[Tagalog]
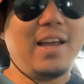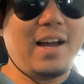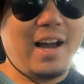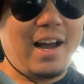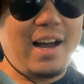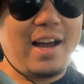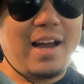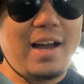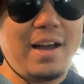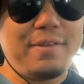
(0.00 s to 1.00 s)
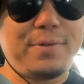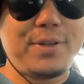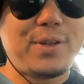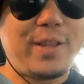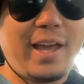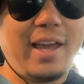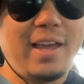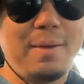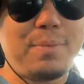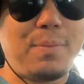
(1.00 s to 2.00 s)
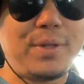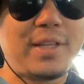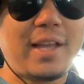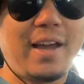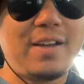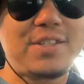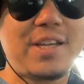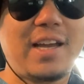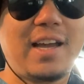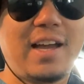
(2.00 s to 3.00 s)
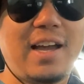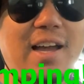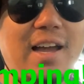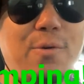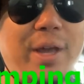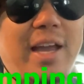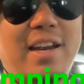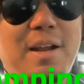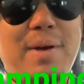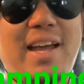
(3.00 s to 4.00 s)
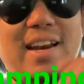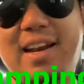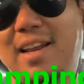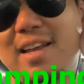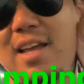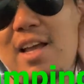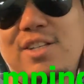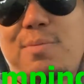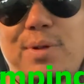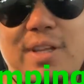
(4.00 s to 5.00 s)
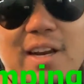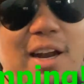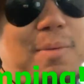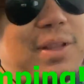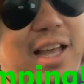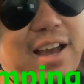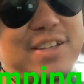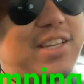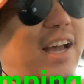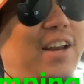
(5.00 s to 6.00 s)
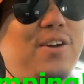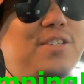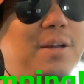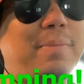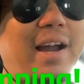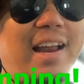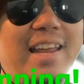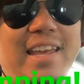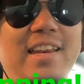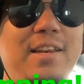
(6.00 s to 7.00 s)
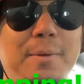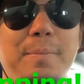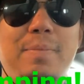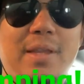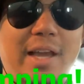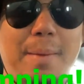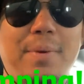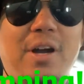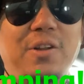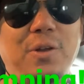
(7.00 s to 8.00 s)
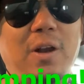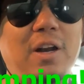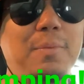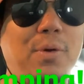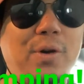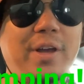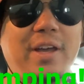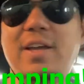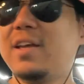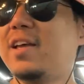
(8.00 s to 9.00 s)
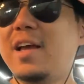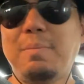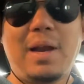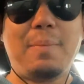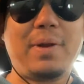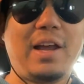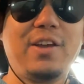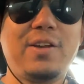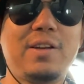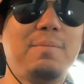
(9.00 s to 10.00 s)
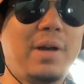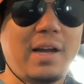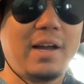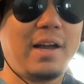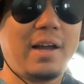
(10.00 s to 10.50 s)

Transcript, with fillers: Uh, for today, pupunta tayo sa weekend na naman. So, punta na naman tayo sa, ano, sa McLean campground. Yun lang nabuko eh. Malapit lang yun, mga